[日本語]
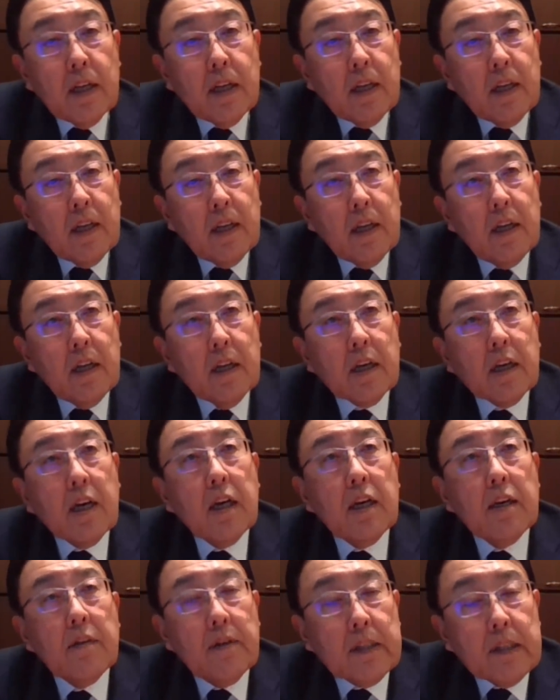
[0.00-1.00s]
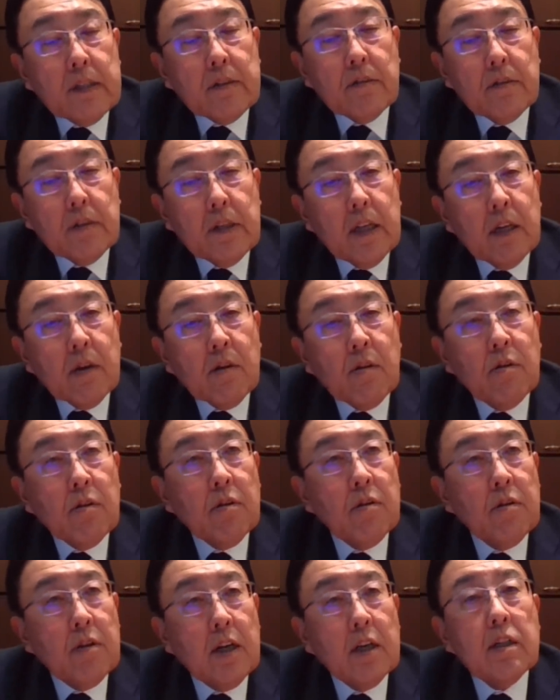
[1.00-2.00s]
はい、英会話ですよね、はい
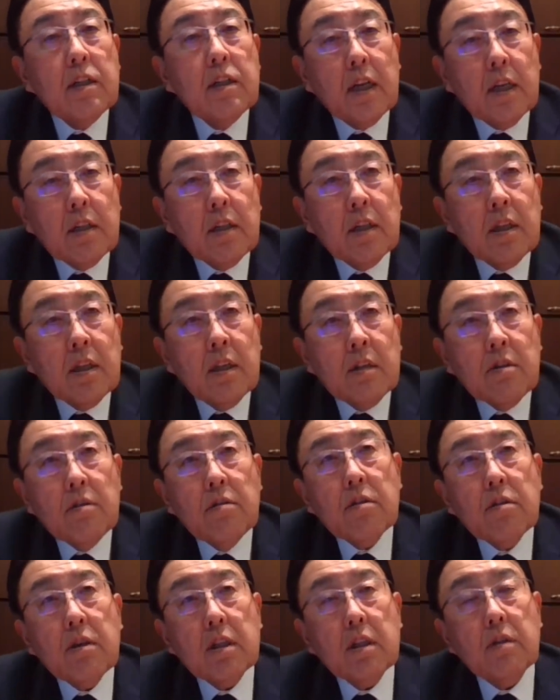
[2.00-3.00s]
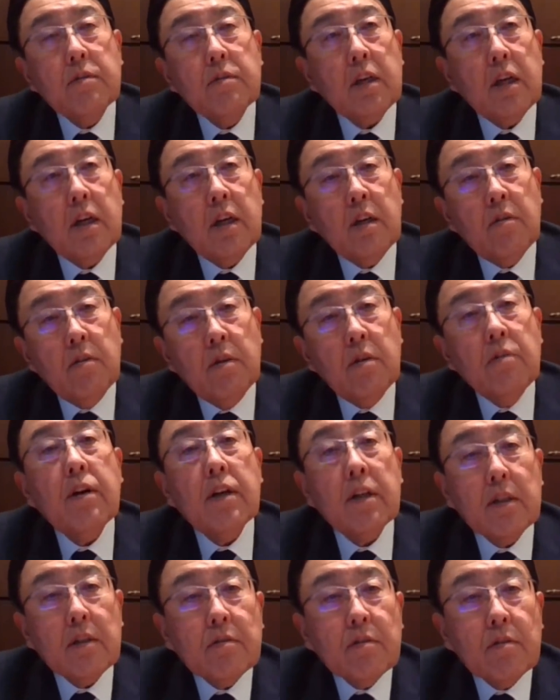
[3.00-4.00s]
これをやりたい。っていう方も大変多い
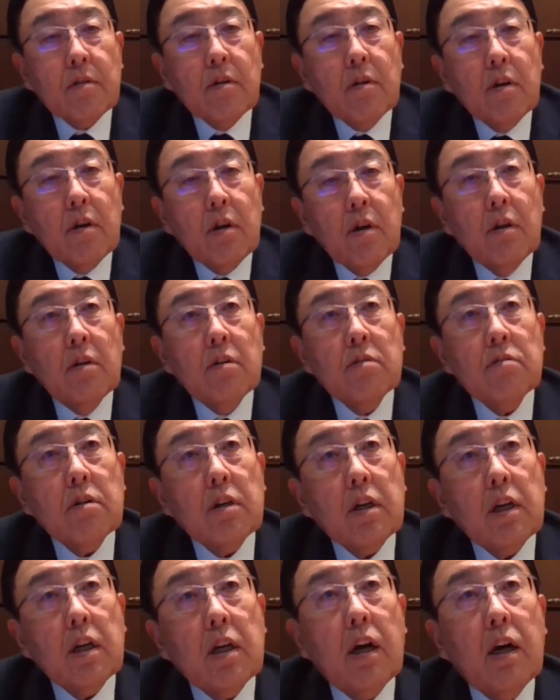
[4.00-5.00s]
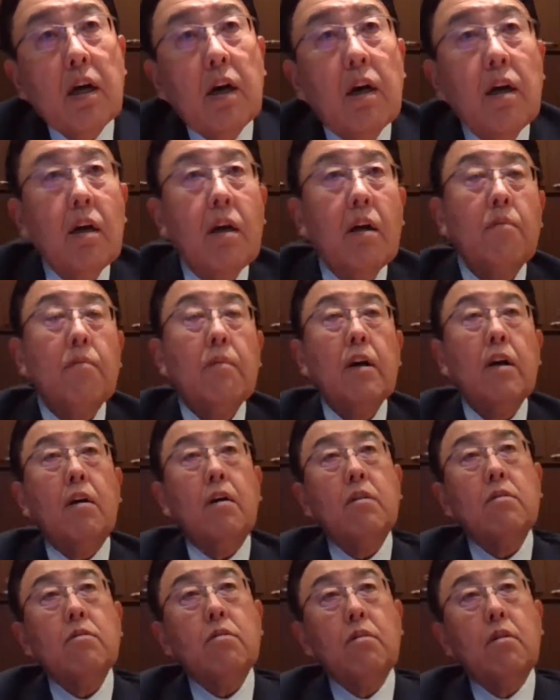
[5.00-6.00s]
わけですよ。それから、
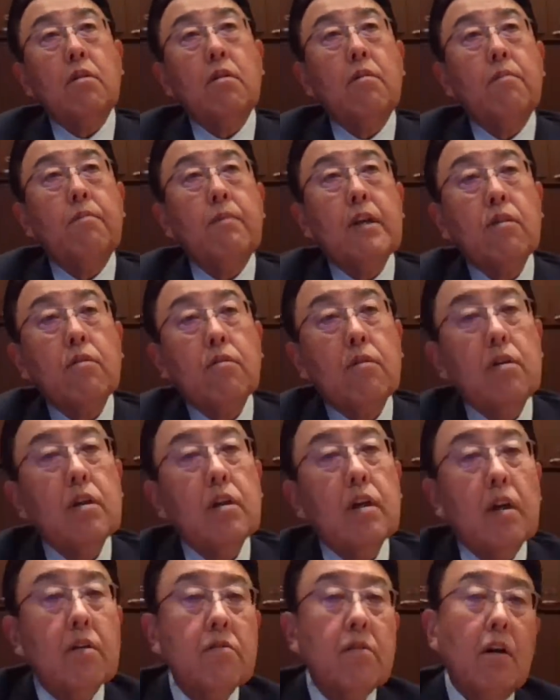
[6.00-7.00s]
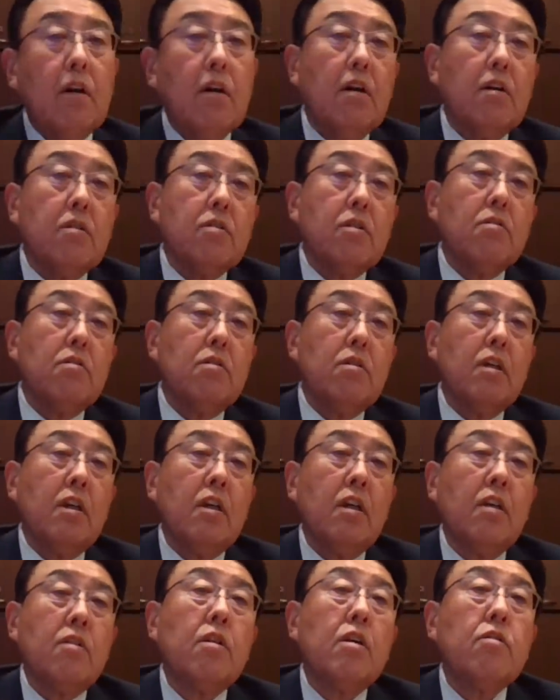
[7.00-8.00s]
まあ、その、勉強いいからサッカースクール行
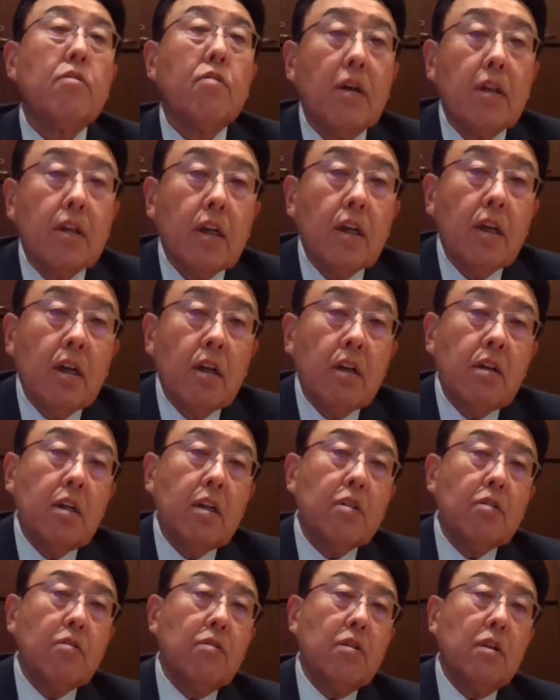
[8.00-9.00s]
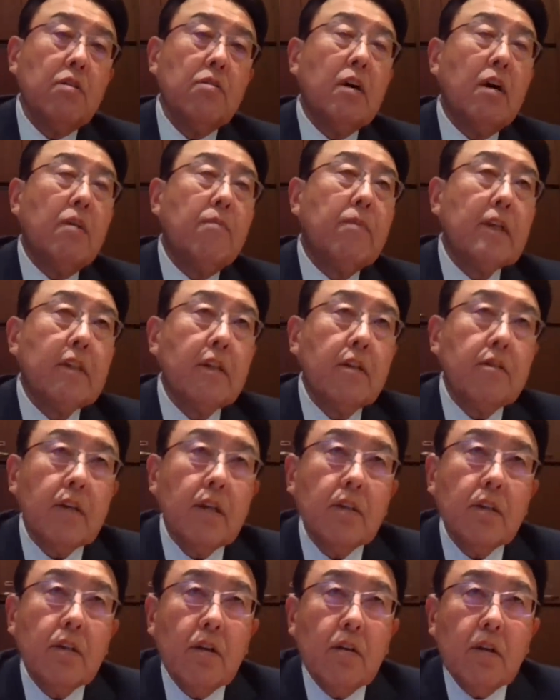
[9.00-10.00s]
きなさいとかね、リトリーグ頑張んな
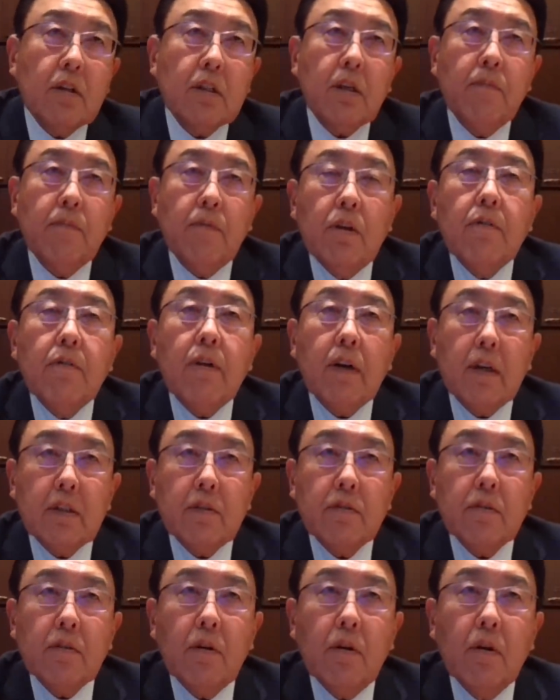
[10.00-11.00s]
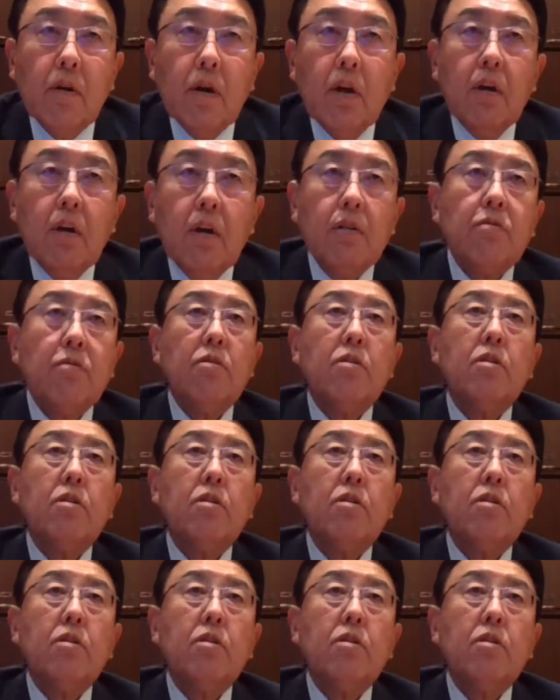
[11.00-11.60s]
さいっていう方も多いわけです。はいはい。